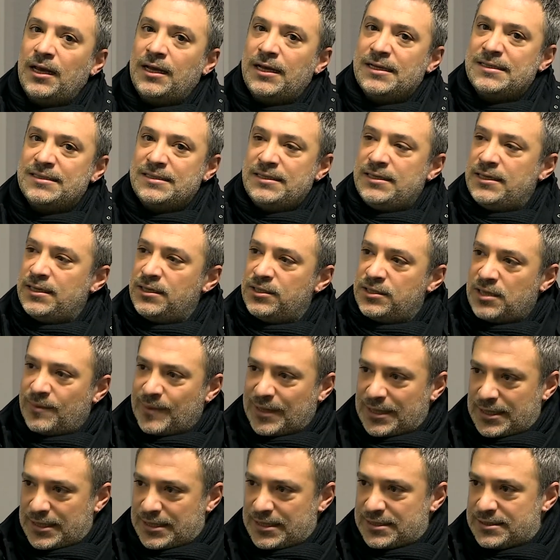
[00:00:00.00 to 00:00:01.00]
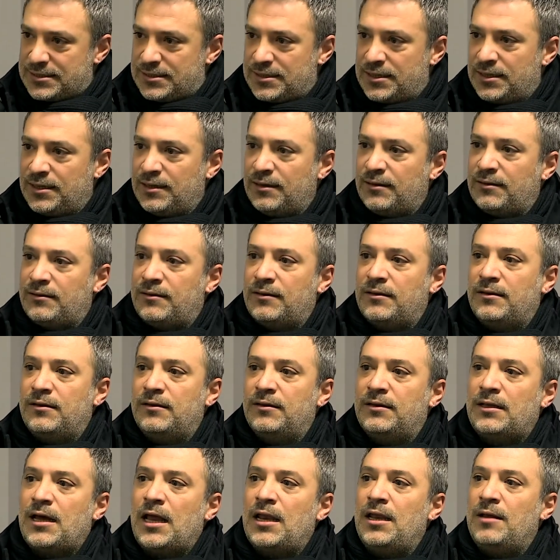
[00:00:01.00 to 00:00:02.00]
الكسليك جامعه الكسليك آه،
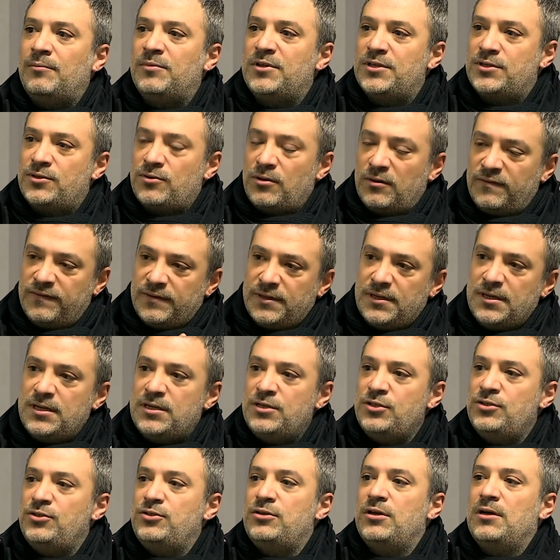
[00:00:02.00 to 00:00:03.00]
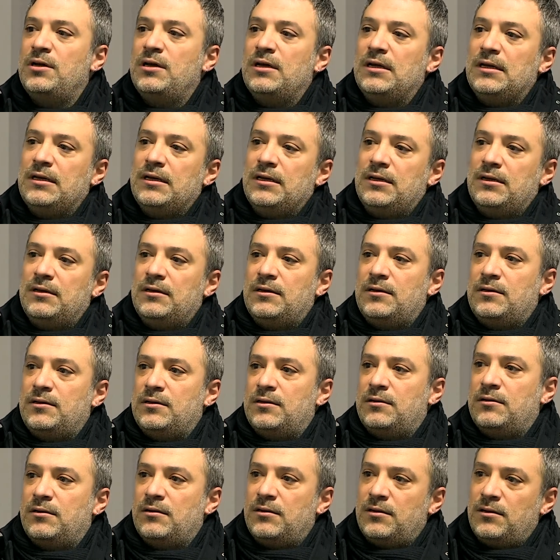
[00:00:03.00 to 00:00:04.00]
تعلمت السولفاج
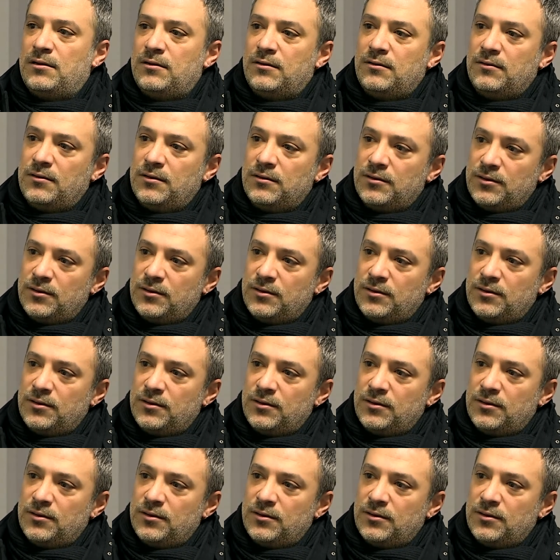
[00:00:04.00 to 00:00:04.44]
آه، تبعت